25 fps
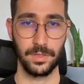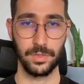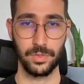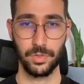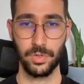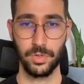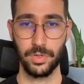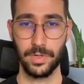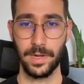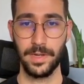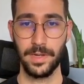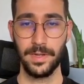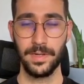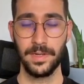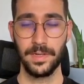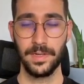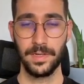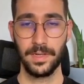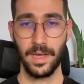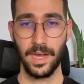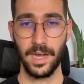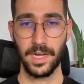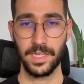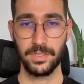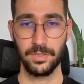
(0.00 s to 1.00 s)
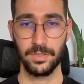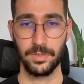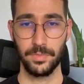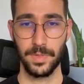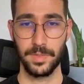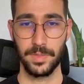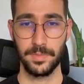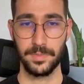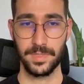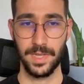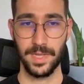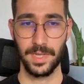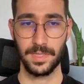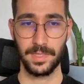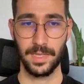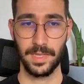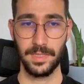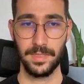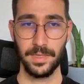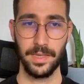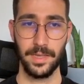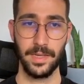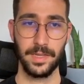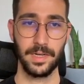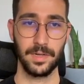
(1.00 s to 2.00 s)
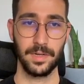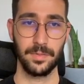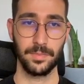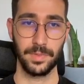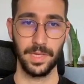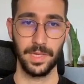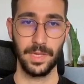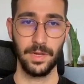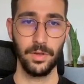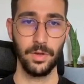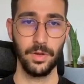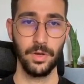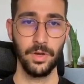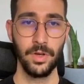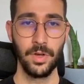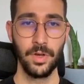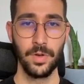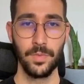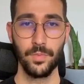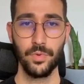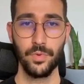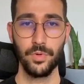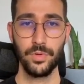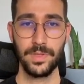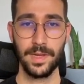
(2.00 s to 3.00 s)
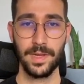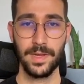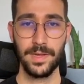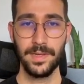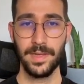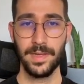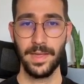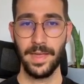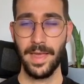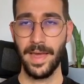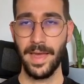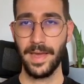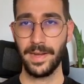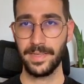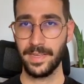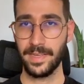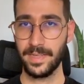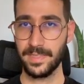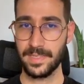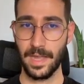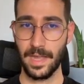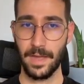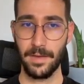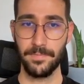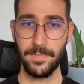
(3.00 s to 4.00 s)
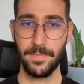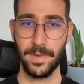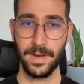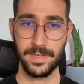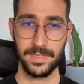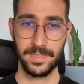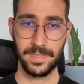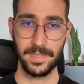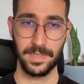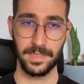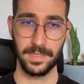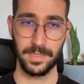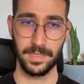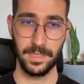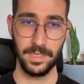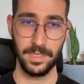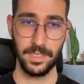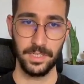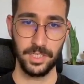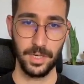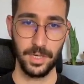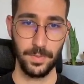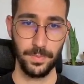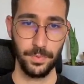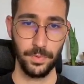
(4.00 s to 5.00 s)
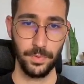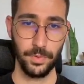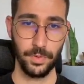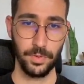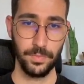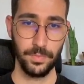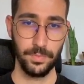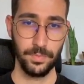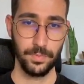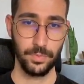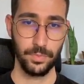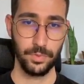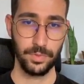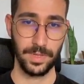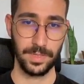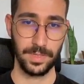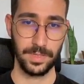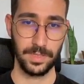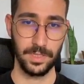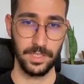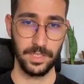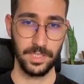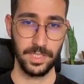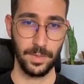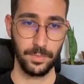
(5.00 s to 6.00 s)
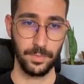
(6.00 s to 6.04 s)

sonra karşıma benim zaten ekranım geliyor. Burada eğer ki hesabım varsa yine giriş yapıyorum. Buradan giriş